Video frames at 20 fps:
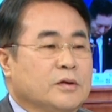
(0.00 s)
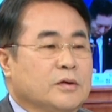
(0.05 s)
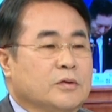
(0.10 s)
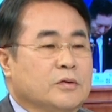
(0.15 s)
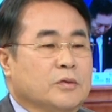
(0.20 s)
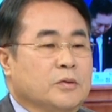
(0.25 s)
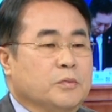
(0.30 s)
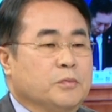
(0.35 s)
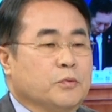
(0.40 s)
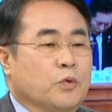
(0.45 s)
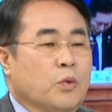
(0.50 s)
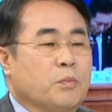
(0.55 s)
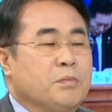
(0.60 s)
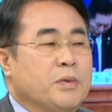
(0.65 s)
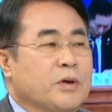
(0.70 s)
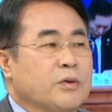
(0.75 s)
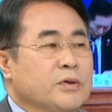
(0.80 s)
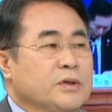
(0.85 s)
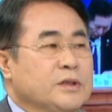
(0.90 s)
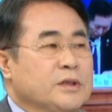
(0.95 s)
어,
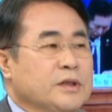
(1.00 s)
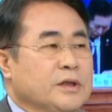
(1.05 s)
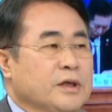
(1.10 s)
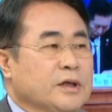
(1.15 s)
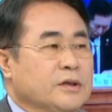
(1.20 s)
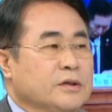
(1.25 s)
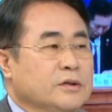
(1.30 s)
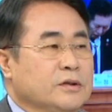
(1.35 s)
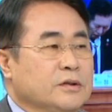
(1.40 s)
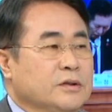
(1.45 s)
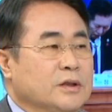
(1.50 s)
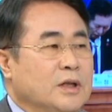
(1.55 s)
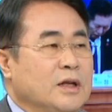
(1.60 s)
곧바로 이제 그